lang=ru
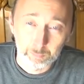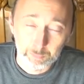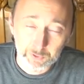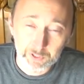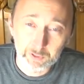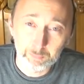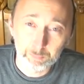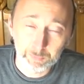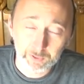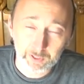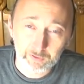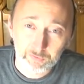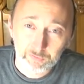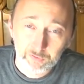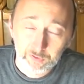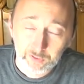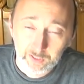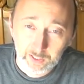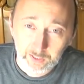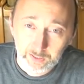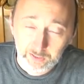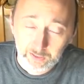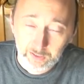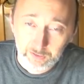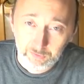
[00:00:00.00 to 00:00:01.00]
Переправьте
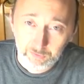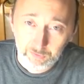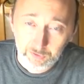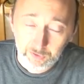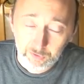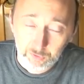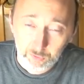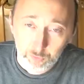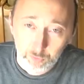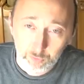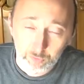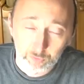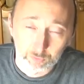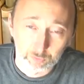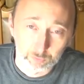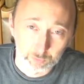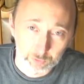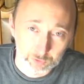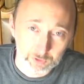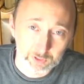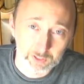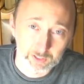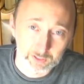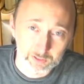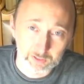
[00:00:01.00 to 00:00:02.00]
данное видео,
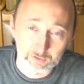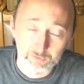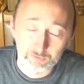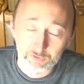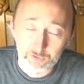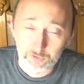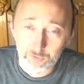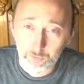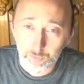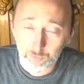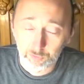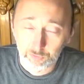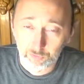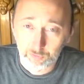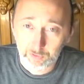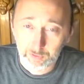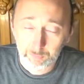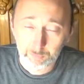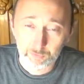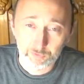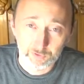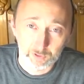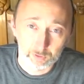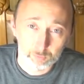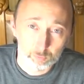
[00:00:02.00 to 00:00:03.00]
вот это видео, своим
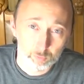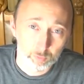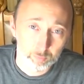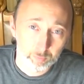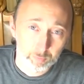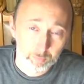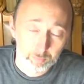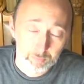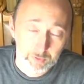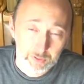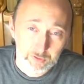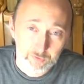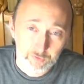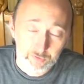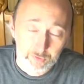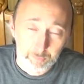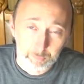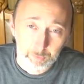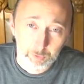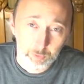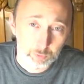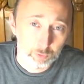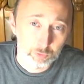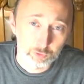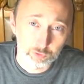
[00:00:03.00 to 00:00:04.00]
знакомым, близким,
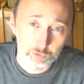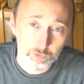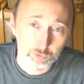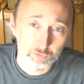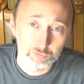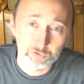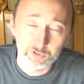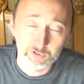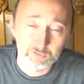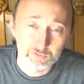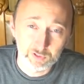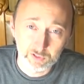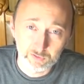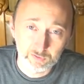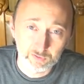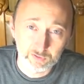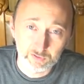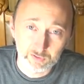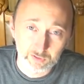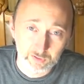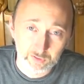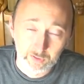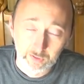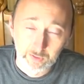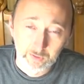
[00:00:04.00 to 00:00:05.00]
кто еще в
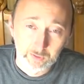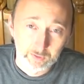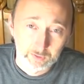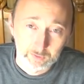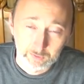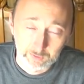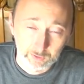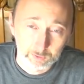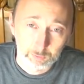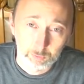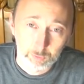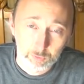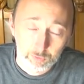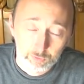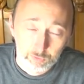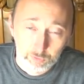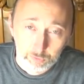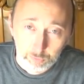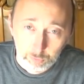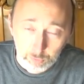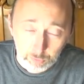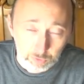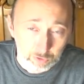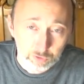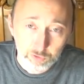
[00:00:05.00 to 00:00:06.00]
неведении находится,
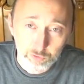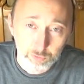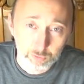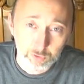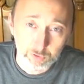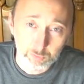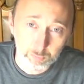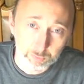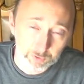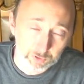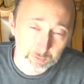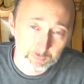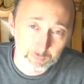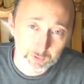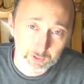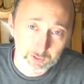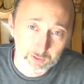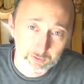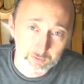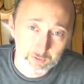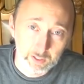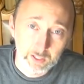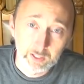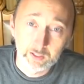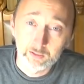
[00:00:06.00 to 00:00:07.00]
кто ничего не
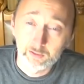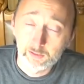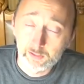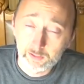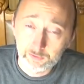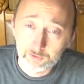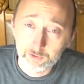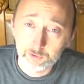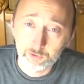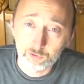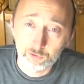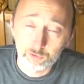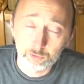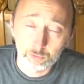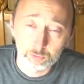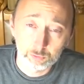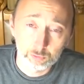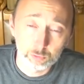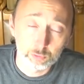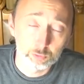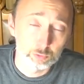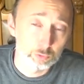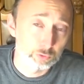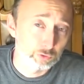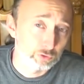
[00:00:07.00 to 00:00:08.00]
понимает, для тех же,
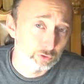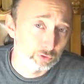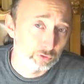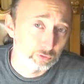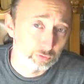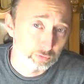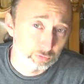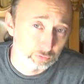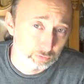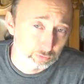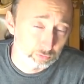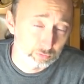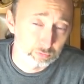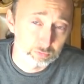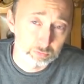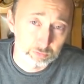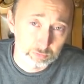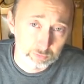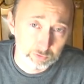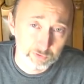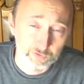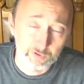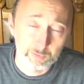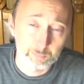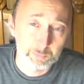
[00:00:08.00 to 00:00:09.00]
кто хочет э,
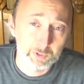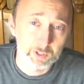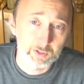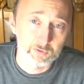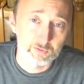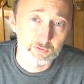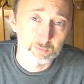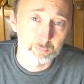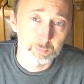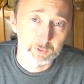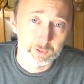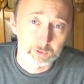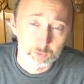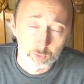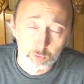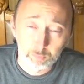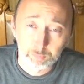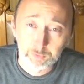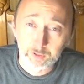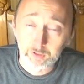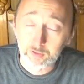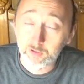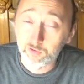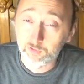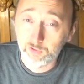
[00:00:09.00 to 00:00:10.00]
разобраться
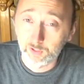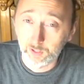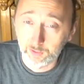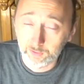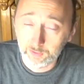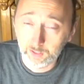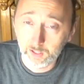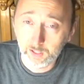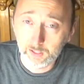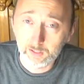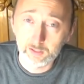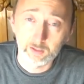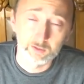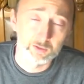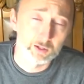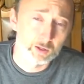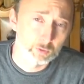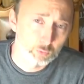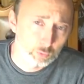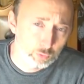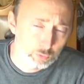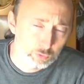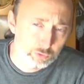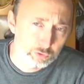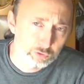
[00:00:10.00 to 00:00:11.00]
подробно, досконально,
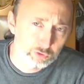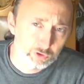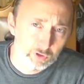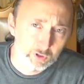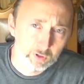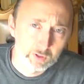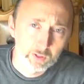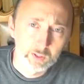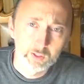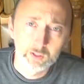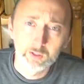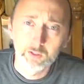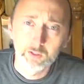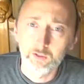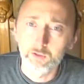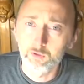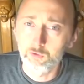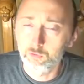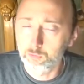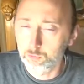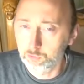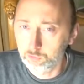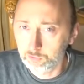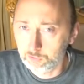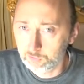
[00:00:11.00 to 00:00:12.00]
научно, и
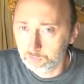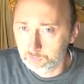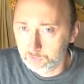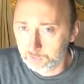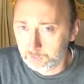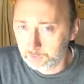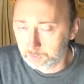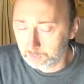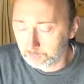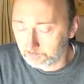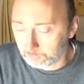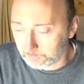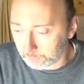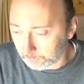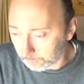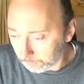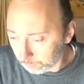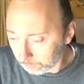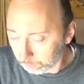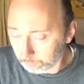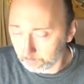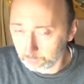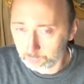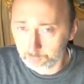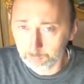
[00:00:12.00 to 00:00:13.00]
с точки зрения
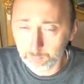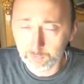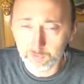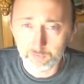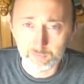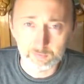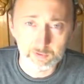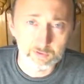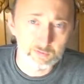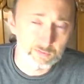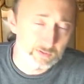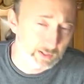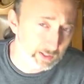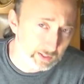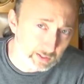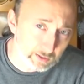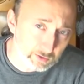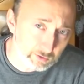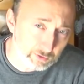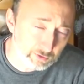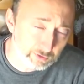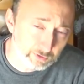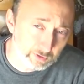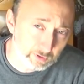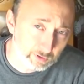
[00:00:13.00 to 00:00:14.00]
здравого смысла,
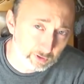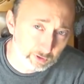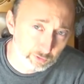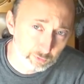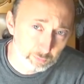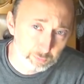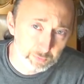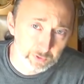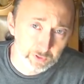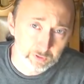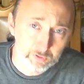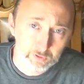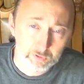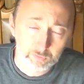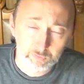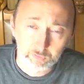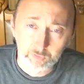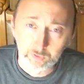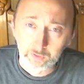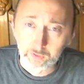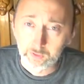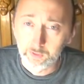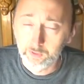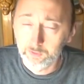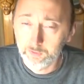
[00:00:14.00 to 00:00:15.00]
исторических аспектов,
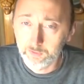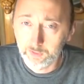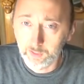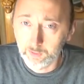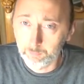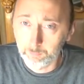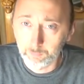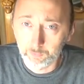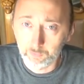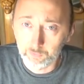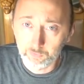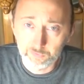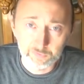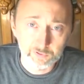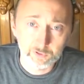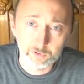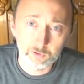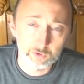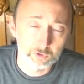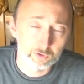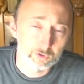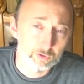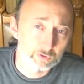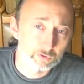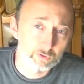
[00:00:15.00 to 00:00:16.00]
там, всех
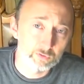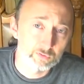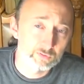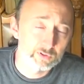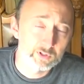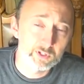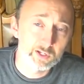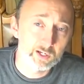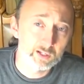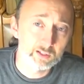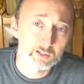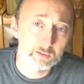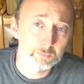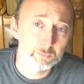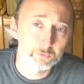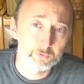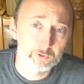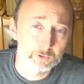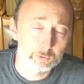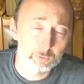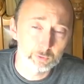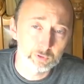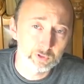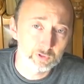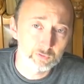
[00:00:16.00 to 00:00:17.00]
стереотипов,
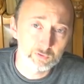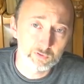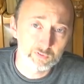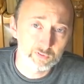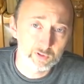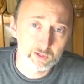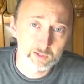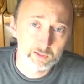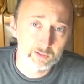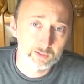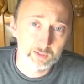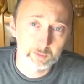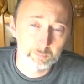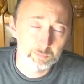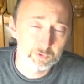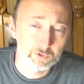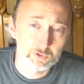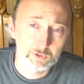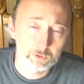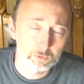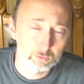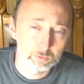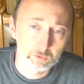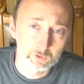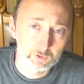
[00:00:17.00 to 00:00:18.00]
которые навязали нам
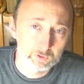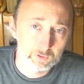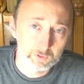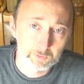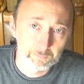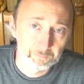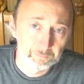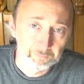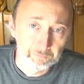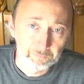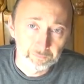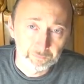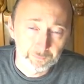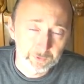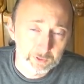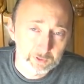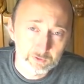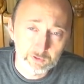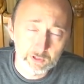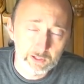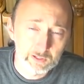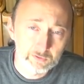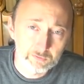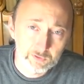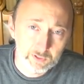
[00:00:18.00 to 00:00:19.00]
диетологи и
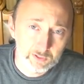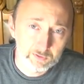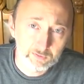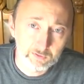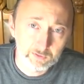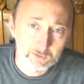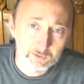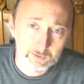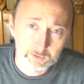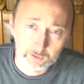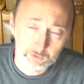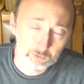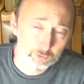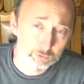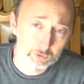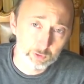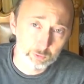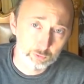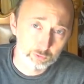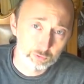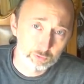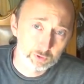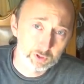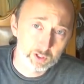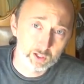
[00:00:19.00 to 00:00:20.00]
телевидение насчет
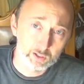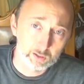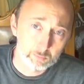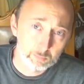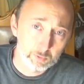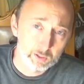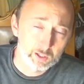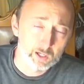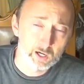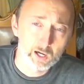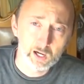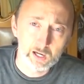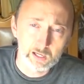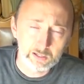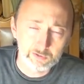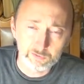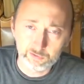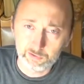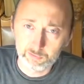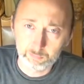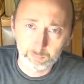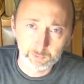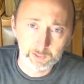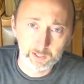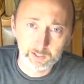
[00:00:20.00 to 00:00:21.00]
того, что якобы
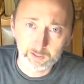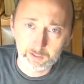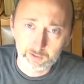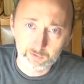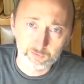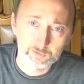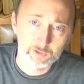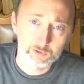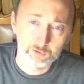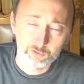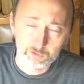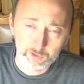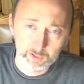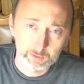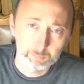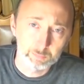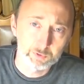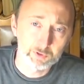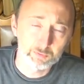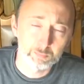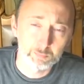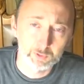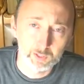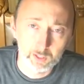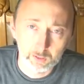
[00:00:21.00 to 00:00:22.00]
кальций в молоке, значит, надо
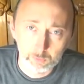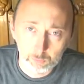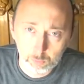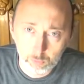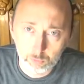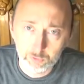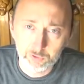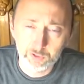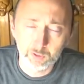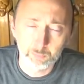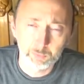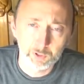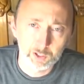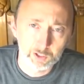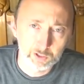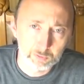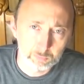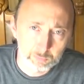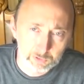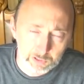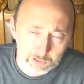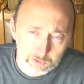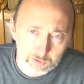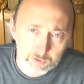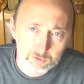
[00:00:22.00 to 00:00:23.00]
пить молоко, он необходим
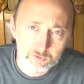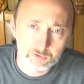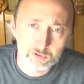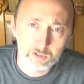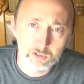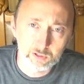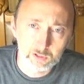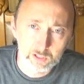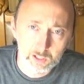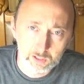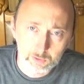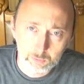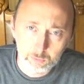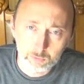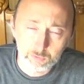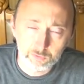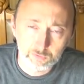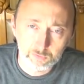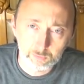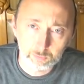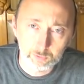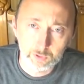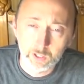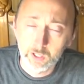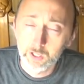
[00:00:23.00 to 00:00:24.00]
для детей, для
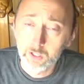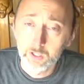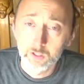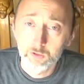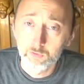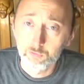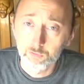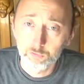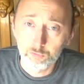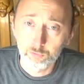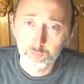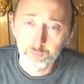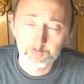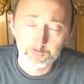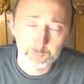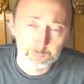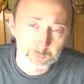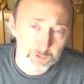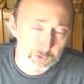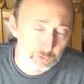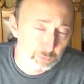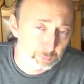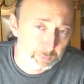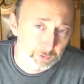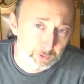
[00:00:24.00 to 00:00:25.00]
роста. Вот все в
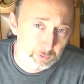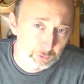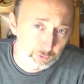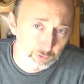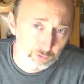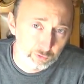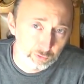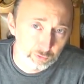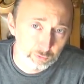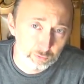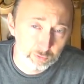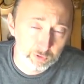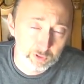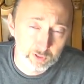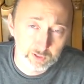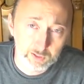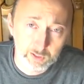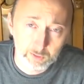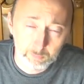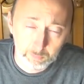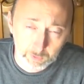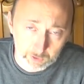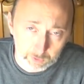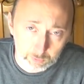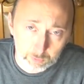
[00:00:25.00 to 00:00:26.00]
противоположностью. Да
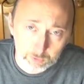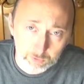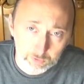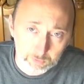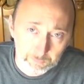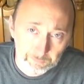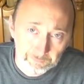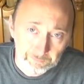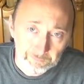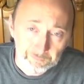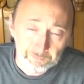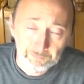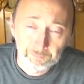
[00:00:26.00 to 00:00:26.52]
наоборот –